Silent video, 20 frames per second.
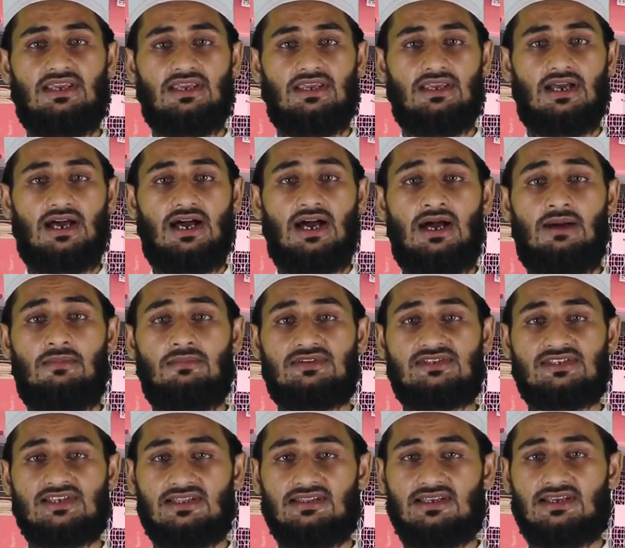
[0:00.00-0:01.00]
ये आम
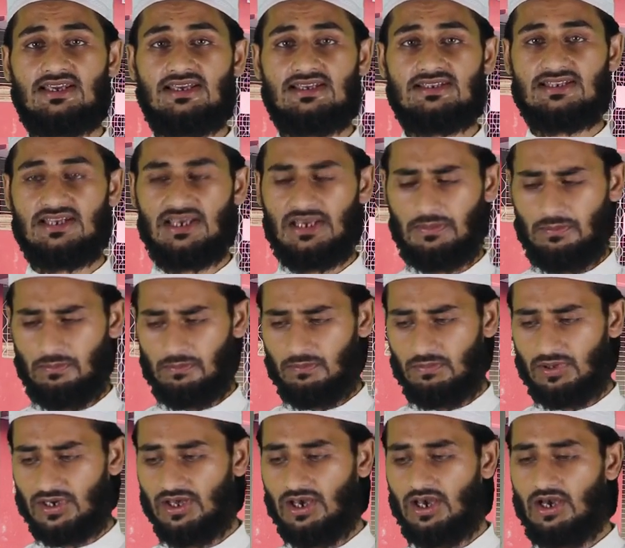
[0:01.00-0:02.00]
सदक़े से
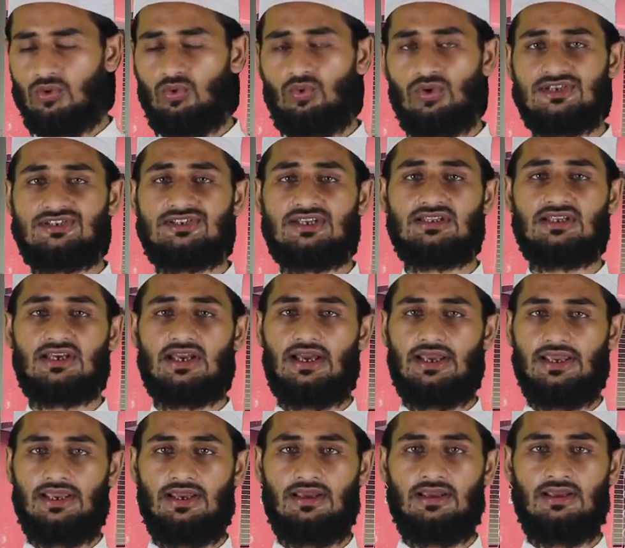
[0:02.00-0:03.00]
बढ़ा हुआ सदका
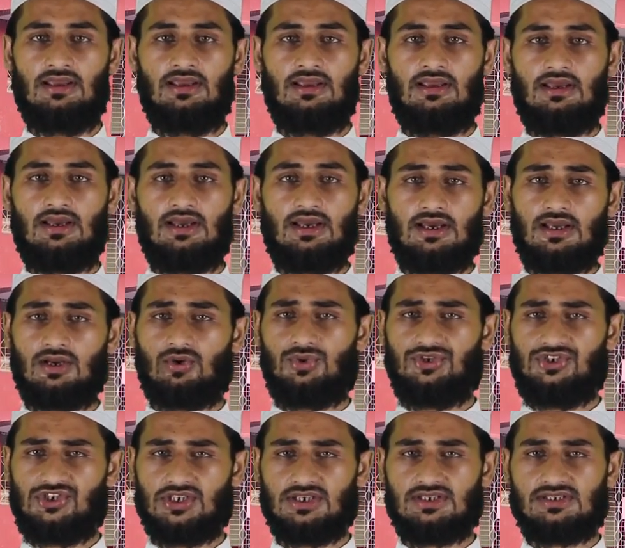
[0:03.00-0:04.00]
है अगर
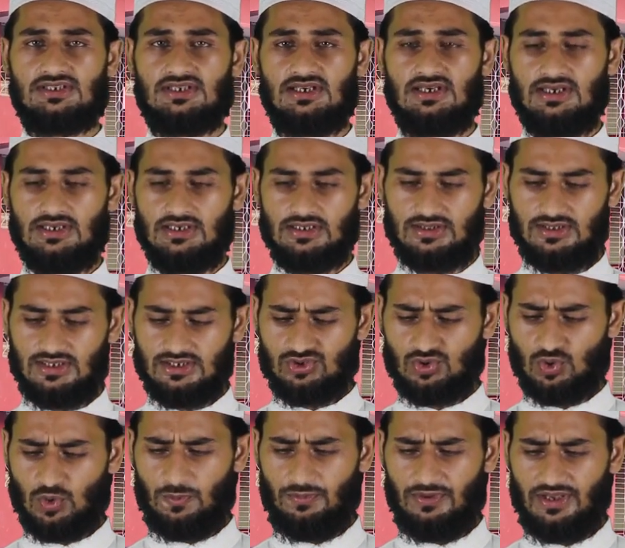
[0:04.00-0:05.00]
कोई शख्स
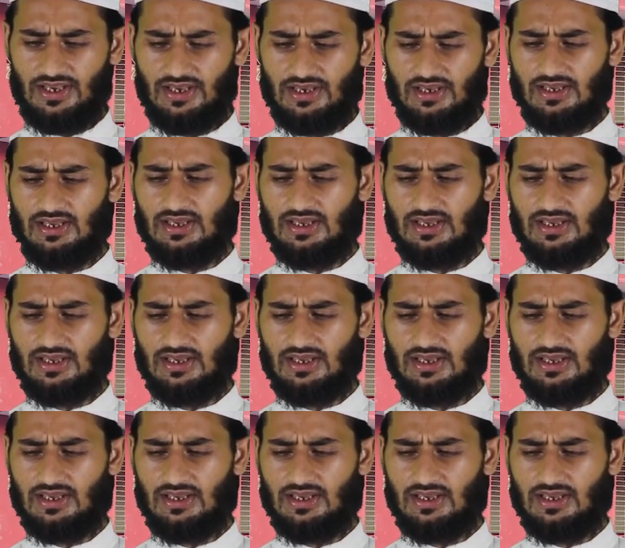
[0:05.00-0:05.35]
दस रुपये